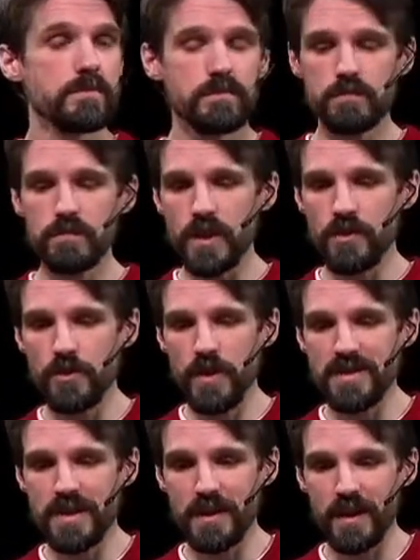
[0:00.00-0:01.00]
Genèse,
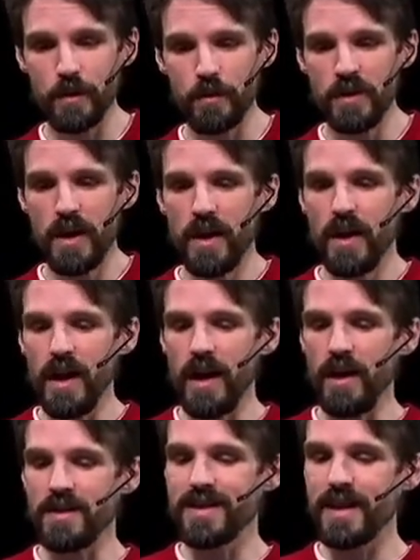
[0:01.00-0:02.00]
c'est très long,
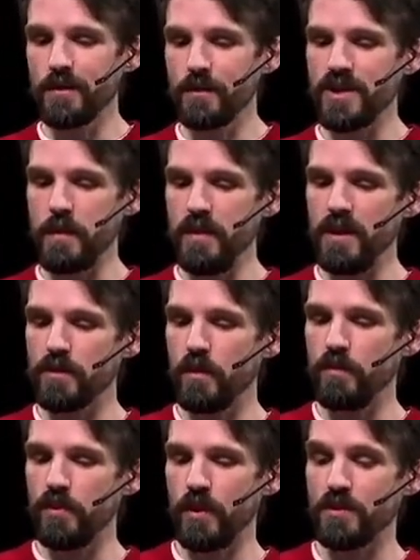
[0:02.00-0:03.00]
50 chapitres, on,
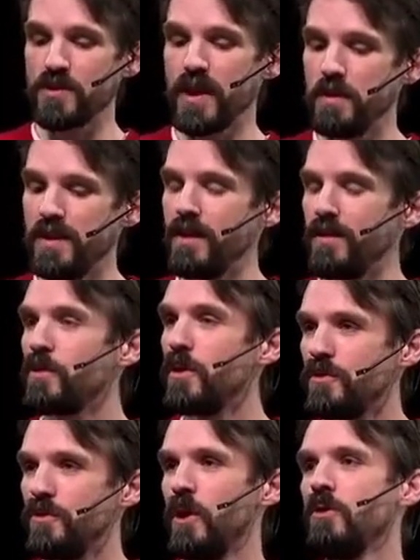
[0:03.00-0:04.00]
peut, on serait peut-être encore
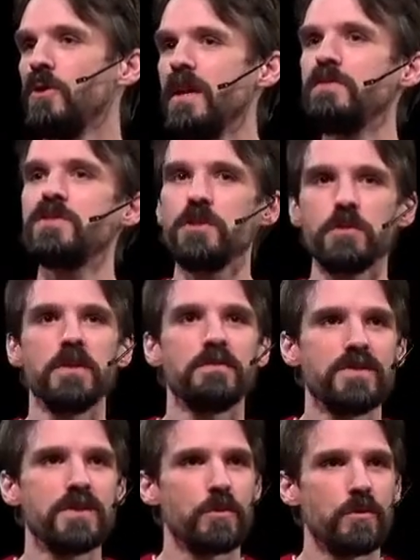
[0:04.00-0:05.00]
dans le livre si
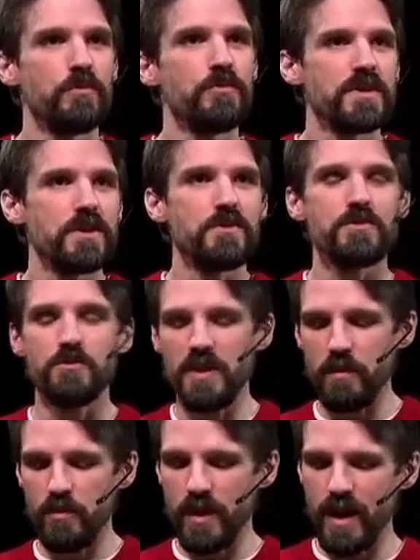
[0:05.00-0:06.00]
on, le faisait juste du
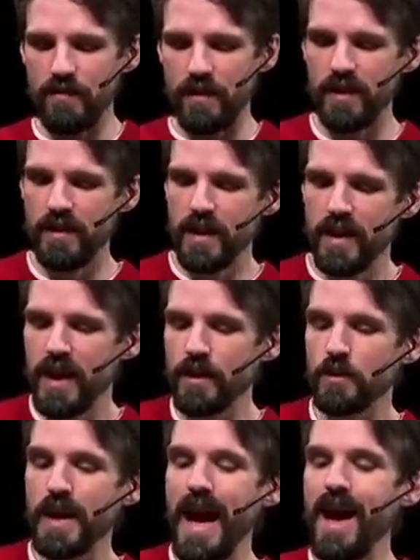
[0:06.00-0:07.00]
début à la fin. Et donc,
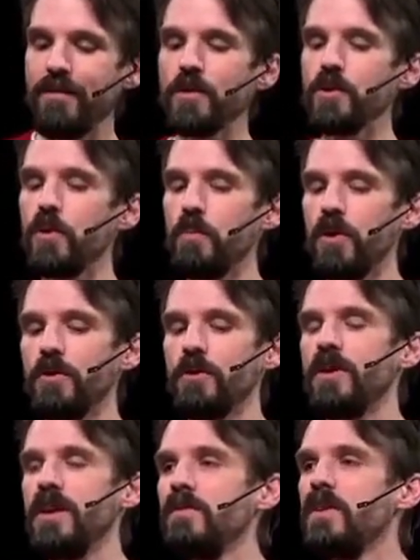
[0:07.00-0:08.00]
avant de reprendre le
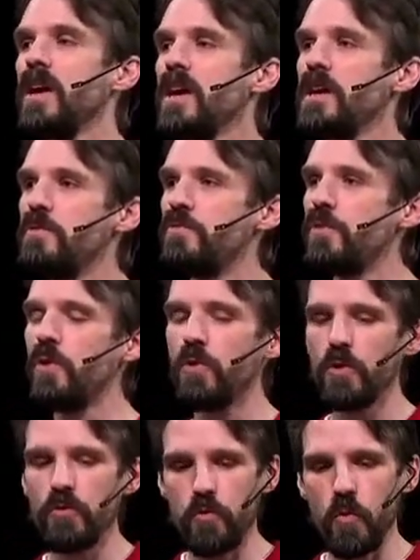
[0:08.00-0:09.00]
livre, il faut
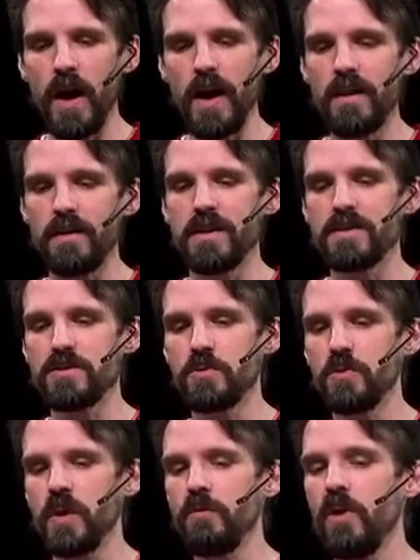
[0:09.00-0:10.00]
revoir euh, ce qu'on
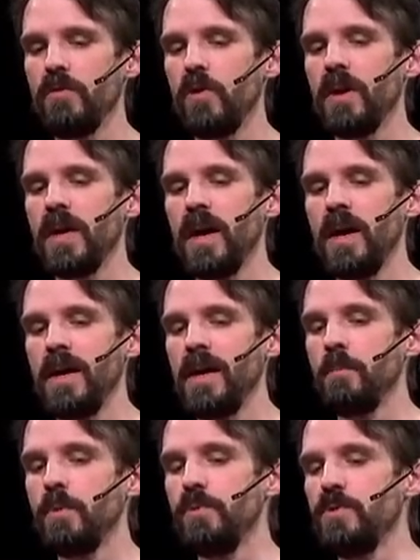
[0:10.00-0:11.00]
a vu avant et, euh, et un
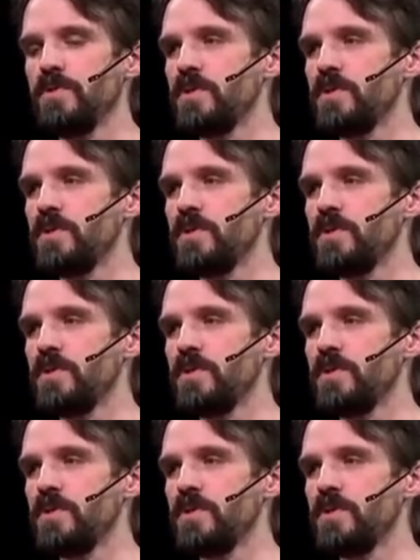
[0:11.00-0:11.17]
peu plus.